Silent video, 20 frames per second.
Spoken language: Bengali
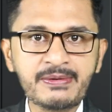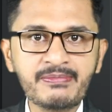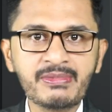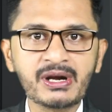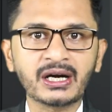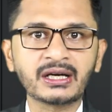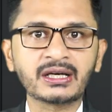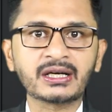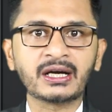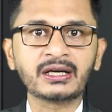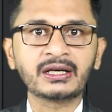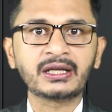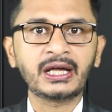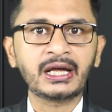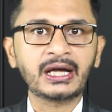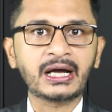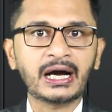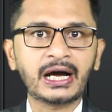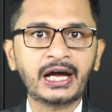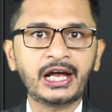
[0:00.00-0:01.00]
ইমরান খানকে
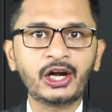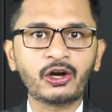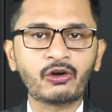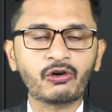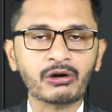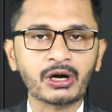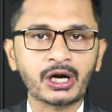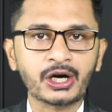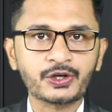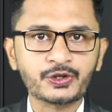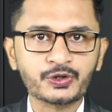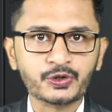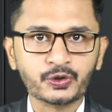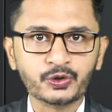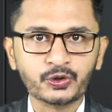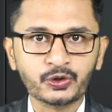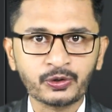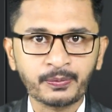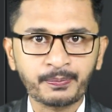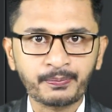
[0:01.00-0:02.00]
ঘায়েল করার
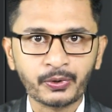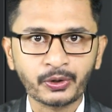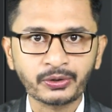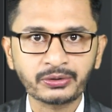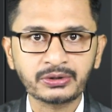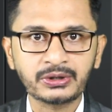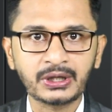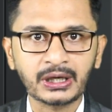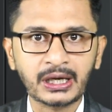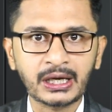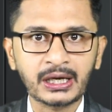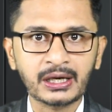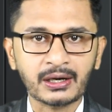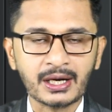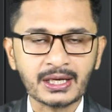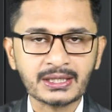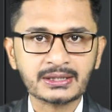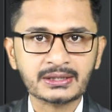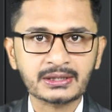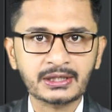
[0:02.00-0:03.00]
জন্য প্রত্যেকে
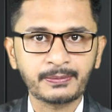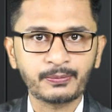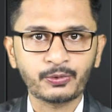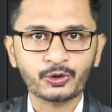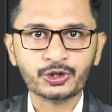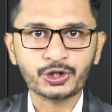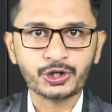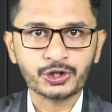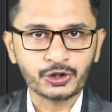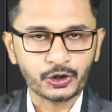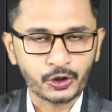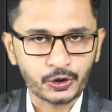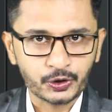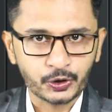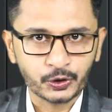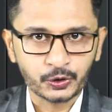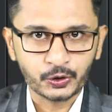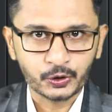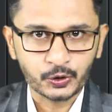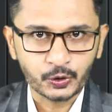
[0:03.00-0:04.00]
রাষ্ট্রে বসে
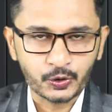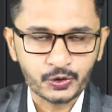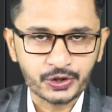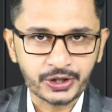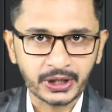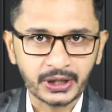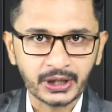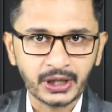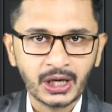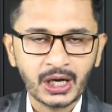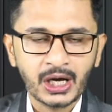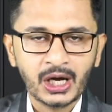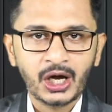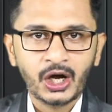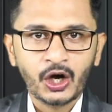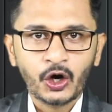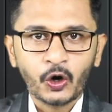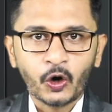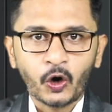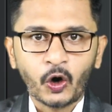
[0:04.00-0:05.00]
ষড়যন্ত্র করছে
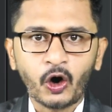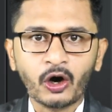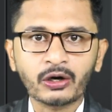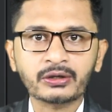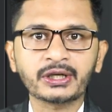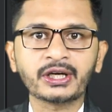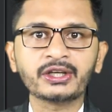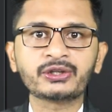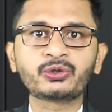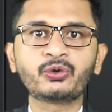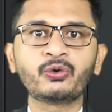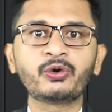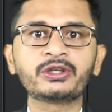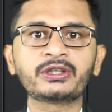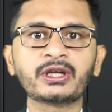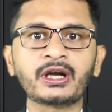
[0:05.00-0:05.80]
হঠাৎ করে